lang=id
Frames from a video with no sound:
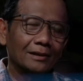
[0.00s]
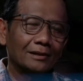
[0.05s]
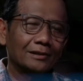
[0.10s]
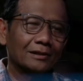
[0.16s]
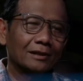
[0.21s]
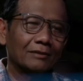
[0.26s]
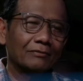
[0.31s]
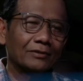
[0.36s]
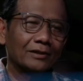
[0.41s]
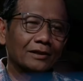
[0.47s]

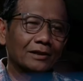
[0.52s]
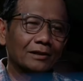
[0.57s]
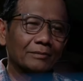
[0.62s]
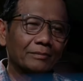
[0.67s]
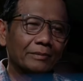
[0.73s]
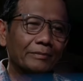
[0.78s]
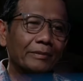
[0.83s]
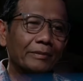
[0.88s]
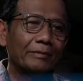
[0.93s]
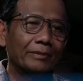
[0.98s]
estafet
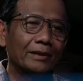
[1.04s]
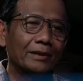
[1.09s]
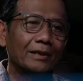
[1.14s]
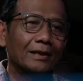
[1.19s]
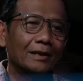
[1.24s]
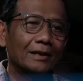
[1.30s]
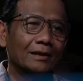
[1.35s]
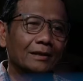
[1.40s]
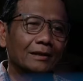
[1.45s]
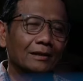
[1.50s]

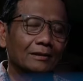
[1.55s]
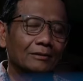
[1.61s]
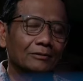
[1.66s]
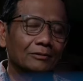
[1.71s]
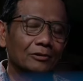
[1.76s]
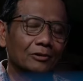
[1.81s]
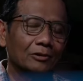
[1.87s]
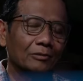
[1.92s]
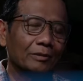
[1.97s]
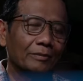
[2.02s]
kepemimpinan
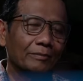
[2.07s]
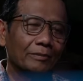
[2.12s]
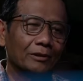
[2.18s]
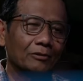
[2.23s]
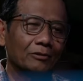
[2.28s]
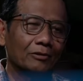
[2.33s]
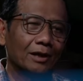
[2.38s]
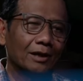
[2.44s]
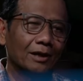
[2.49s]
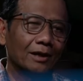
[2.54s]
untuk
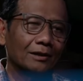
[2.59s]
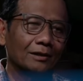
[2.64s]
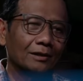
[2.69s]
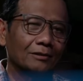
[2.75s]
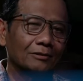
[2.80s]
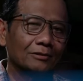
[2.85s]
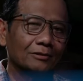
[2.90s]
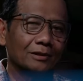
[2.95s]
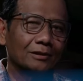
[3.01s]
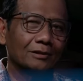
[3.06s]
memperjuangkan
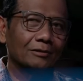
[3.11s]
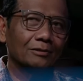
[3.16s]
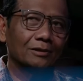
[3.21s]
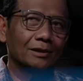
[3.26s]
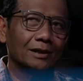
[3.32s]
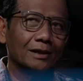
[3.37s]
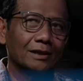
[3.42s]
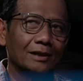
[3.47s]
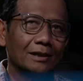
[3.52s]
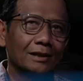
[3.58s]
itu tentu
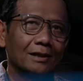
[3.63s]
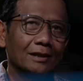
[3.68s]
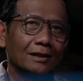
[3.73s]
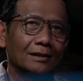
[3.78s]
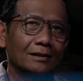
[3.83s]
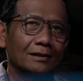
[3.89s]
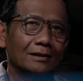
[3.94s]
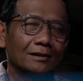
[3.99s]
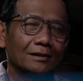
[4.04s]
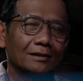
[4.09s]
saya
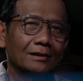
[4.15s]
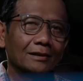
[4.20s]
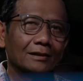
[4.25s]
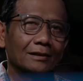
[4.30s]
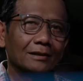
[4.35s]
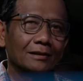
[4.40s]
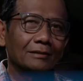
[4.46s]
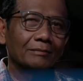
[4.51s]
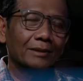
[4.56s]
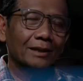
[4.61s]

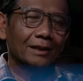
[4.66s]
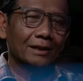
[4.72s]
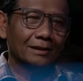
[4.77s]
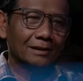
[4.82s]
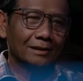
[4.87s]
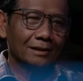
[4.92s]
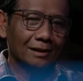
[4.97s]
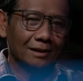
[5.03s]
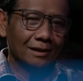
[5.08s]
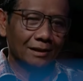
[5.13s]
e,
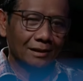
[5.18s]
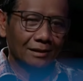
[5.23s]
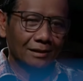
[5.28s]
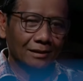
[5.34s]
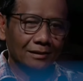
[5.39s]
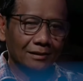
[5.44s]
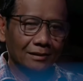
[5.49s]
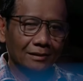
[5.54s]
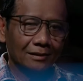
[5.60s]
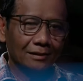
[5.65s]
merasa
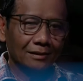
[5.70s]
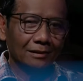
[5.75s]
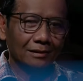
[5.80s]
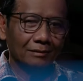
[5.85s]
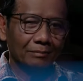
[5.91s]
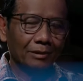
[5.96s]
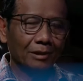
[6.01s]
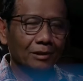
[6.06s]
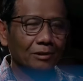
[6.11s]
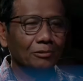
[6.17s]

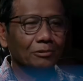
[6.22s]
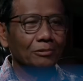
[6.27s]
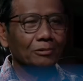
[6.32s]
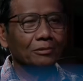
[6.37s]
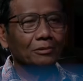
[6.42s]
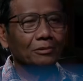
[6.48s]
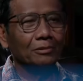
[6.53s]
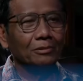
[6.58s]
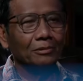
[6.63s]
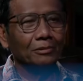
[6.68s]
e,
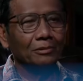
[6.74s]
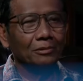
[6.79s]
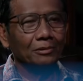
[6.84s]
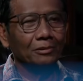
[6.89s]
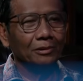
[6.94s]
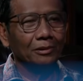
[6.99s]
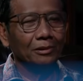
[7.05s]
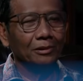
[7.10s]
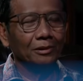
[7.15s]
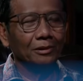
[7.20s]
perlu
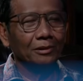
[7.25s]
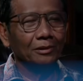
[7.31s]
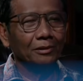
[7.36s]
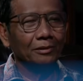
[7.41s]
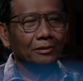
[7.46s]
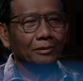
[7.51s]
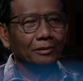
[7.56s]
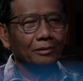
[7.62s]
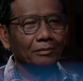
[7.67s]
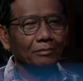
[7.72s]
e,
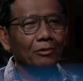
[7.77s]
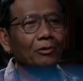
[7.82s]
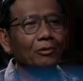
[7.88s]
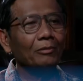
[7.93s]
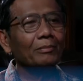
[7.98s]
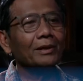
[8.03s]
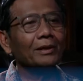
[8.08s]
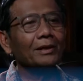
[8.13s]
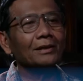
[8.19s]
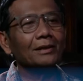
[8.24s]

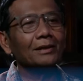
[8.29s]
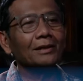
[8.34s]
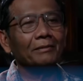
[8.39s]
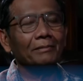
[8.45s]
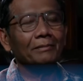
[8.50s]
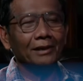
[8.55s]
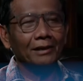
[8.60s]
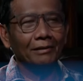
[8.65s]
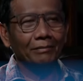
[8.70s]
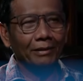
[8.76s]
mohon berhenti
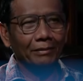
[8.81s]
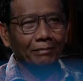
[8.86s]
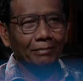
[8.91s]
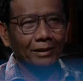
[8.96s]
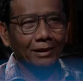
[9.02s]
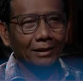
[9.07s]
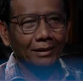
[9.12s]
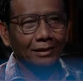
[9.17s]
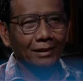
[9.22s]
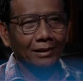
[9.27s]
kepada
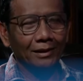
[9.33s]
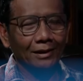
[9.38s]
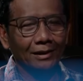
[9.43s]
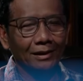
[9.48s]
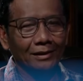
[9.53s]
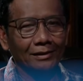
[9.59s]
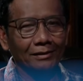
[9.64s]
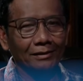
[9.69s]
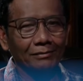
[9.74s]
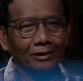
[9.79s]
Bapak
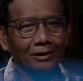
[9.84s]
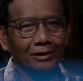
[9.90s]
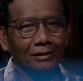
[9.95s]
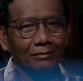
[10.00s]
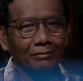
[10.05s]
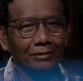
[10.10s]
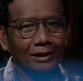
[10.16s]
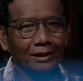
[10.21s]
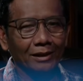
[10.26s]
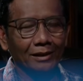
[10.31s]
agar saya
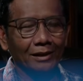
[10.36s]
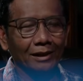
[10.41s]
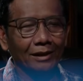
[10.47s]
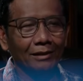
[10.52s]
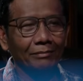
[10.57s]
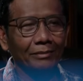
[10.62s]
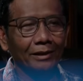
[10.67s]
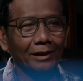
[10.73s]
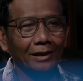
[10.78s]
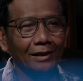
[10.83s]
bisa
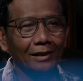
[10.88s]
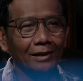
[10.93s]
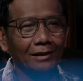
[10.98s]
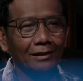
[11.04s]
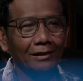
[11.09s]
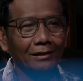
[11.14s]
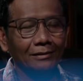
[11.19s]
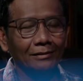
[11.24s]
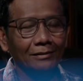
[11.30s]
bekerja lebih enak